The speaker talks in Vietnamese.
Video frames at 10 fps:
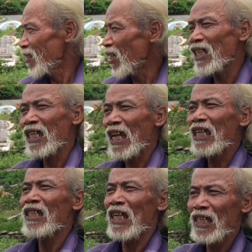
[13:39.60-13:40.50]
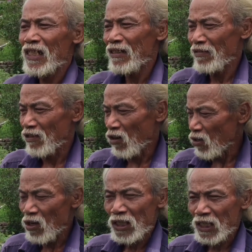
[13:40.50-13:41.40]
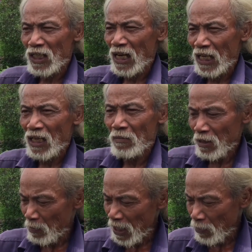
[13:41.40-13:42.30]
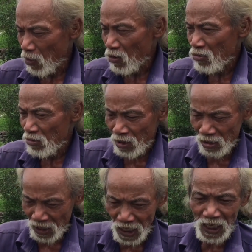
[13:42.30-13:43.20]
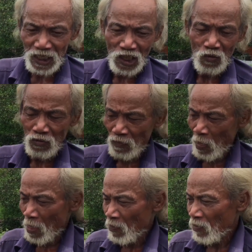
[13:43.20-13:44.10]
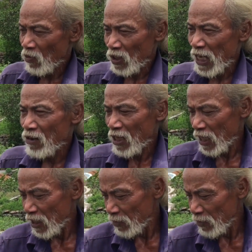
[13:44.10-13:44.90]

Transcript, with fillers: Đó thì ở đây nó vậy đó. Hồi đó thì trên này là mấy cái mộ kia là nhiều. Rồi sau này là